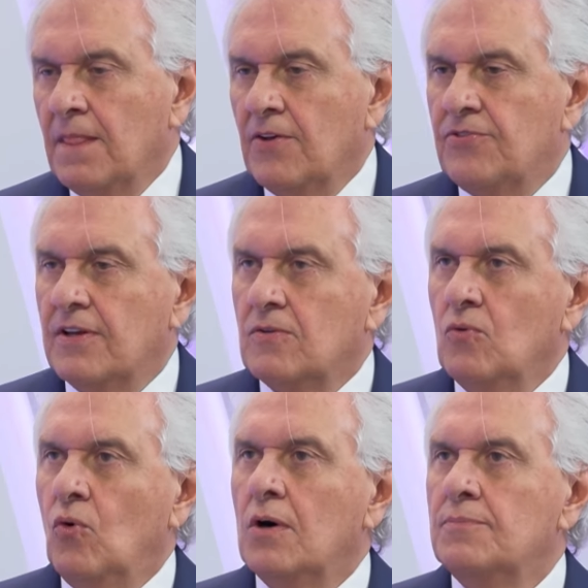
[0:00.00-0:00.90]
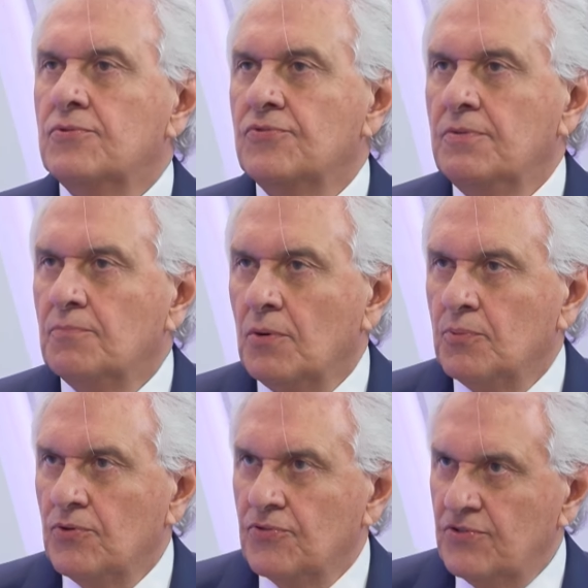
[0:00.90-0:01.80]
tá certo, com óbitos em
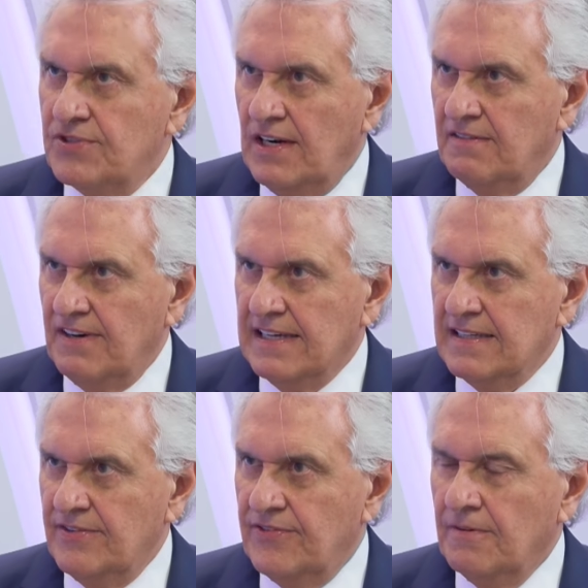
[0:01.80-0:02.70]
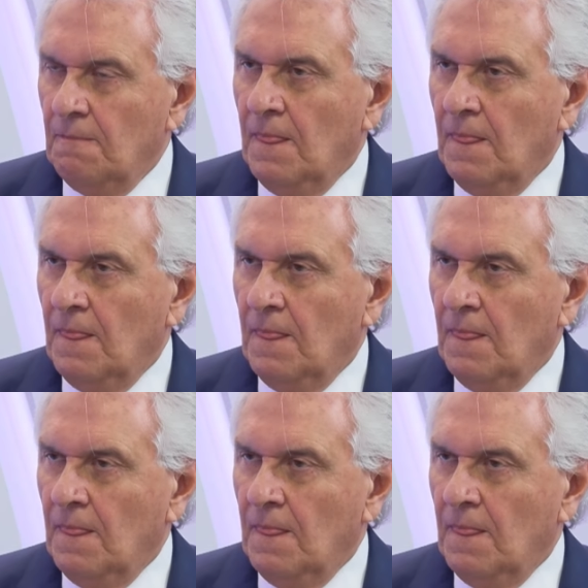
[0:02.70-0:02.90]
proporções elevadas.